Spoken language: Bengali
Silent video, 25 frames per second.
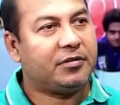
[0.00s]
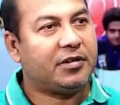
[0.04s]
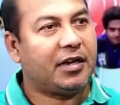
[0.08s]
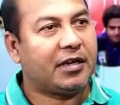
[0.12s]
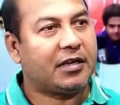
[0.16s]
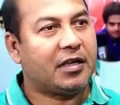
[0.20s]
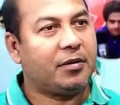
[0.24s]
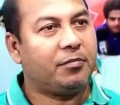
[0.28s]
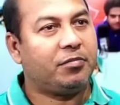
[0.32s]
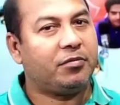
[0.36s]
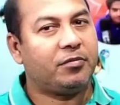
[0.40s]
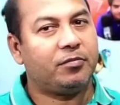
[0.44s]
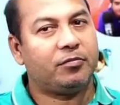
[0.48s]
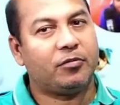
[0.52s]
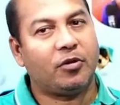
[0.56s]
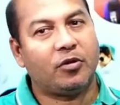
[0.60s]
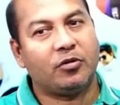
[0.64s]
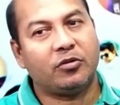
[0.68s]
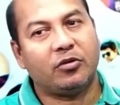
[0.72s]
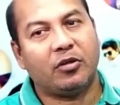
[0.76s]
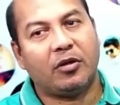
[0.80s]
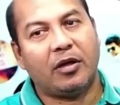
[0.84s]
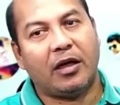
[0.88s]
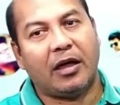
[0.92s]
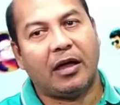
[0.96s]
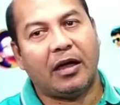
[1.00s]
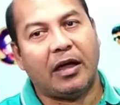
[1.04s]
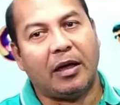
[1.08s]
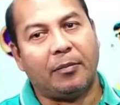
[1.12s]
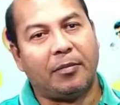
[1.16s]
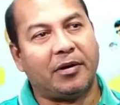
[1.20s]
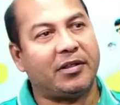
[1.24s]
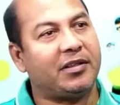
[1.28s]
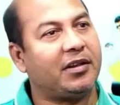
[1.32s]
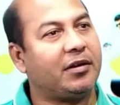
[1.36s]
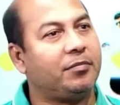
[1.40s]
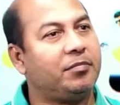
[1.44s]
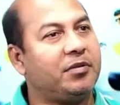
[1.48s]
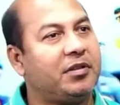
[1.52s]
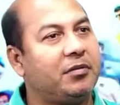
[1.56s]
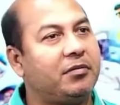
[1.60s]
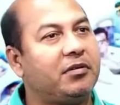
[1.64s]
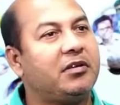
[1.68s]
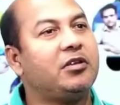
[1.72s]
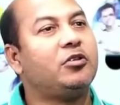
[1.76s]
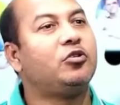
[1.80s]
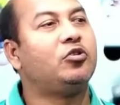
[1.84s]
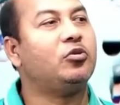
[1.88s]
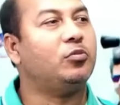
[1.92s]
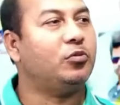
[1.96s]
সাকিব তখন তো আমার সাথে
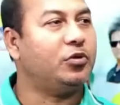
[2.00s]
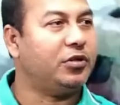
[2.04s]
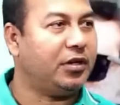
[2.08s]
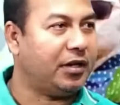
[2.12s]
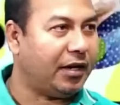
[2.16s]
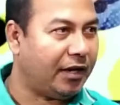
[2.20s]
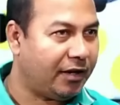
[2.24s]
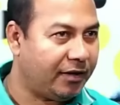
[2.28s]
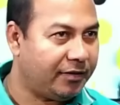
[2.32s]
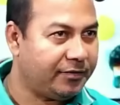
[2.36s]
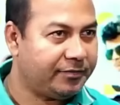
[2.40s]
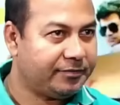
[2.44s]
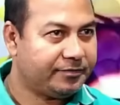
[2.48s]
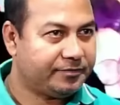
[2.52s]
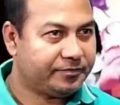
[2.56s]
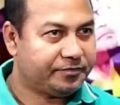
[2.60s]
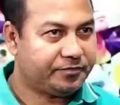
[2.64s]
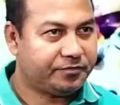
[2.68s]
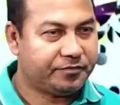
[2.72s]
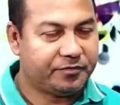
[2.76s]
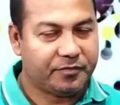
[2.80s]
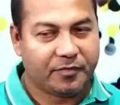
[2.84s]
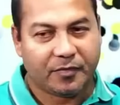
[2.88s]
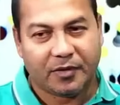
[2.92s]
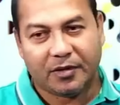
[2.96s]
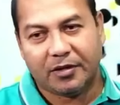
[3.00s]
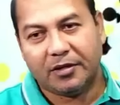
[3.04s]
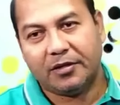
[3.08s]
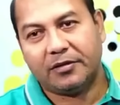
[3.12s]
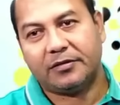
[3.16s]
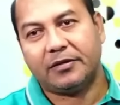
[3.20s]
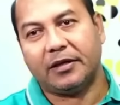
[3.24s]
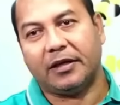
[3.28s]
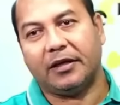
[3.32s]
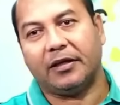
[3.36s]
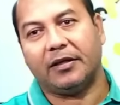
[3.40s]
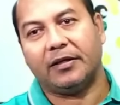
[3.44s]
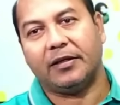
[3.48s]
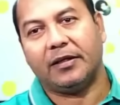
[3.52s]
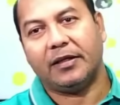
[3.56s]
পৃথিবীর কিচ্ছু বোঝে না ঠিক আছে